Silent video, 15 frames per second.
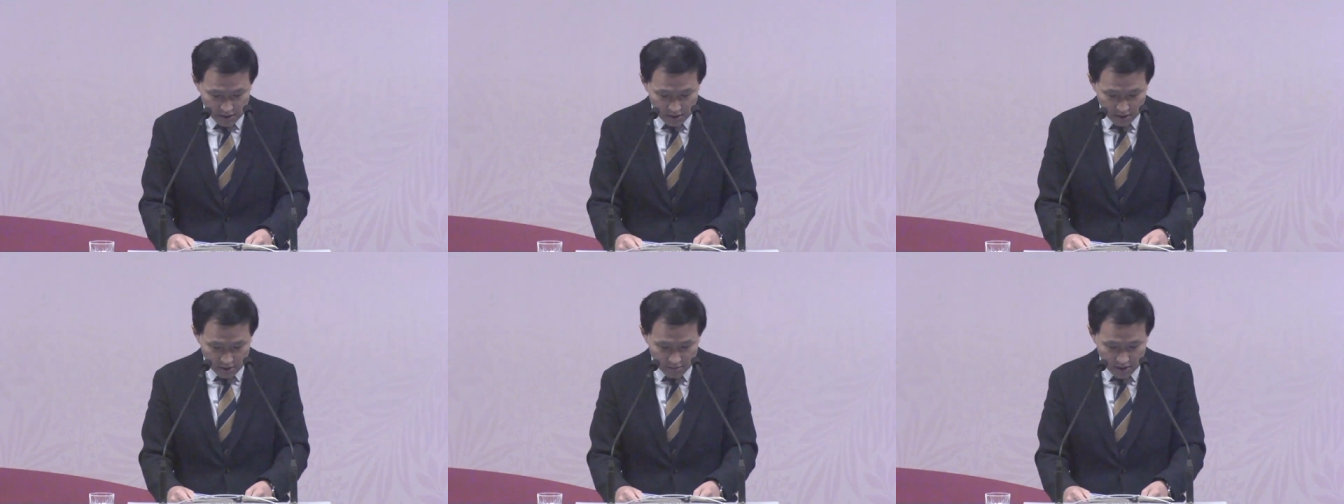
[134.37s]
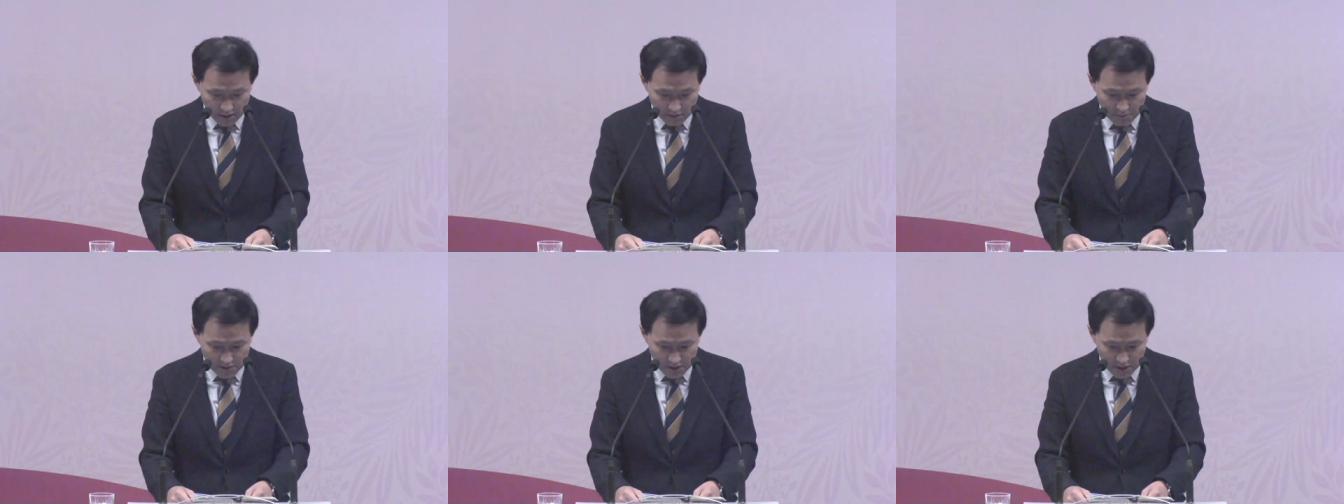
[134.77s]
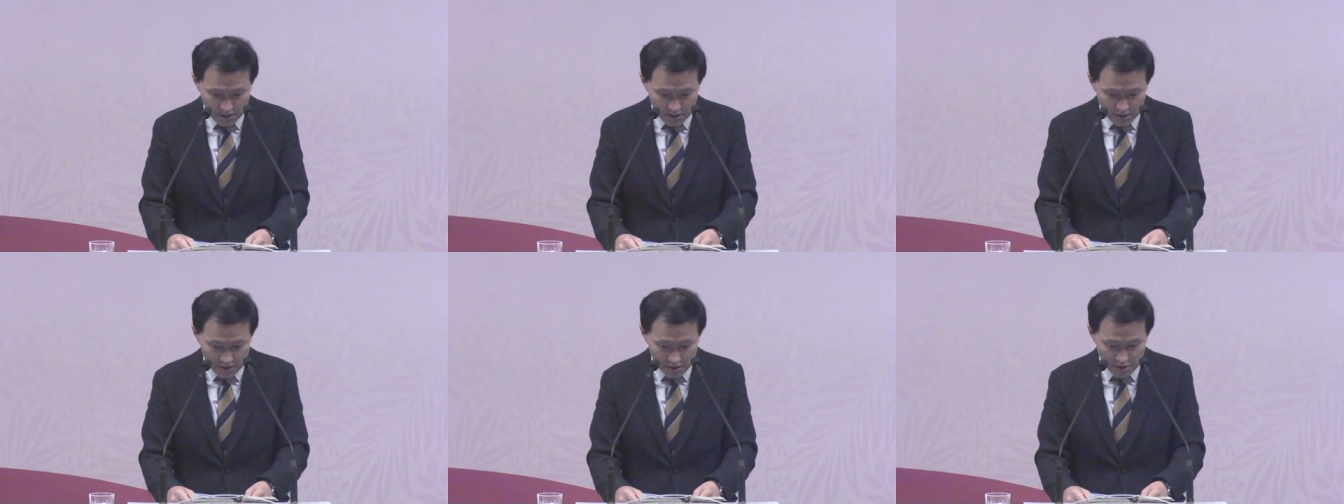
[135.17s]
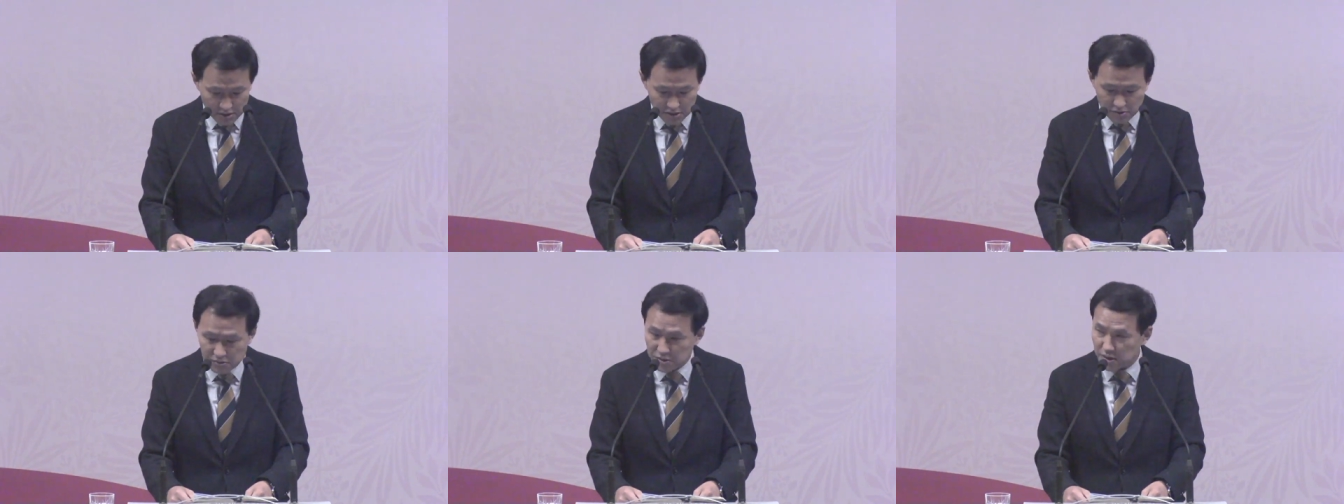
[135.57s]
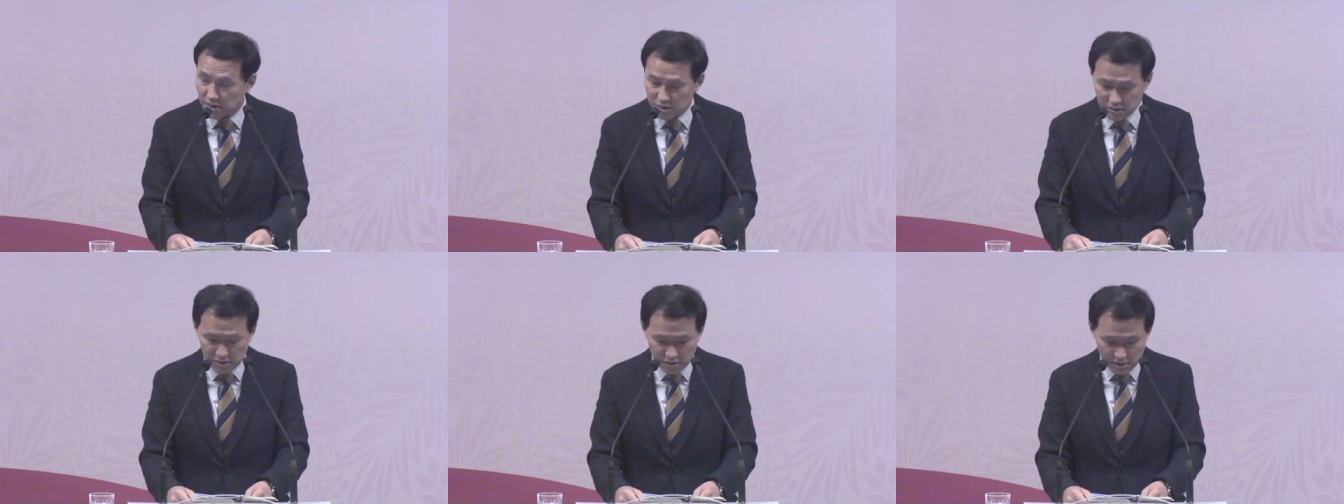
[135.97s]
이제 얼마 남지 않은
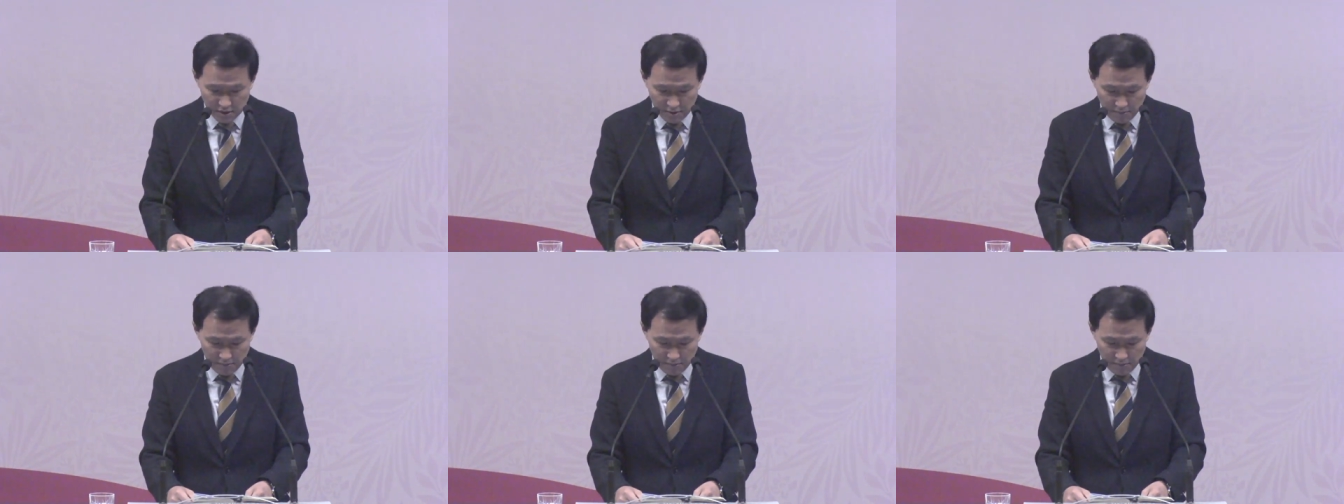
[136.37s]
2019년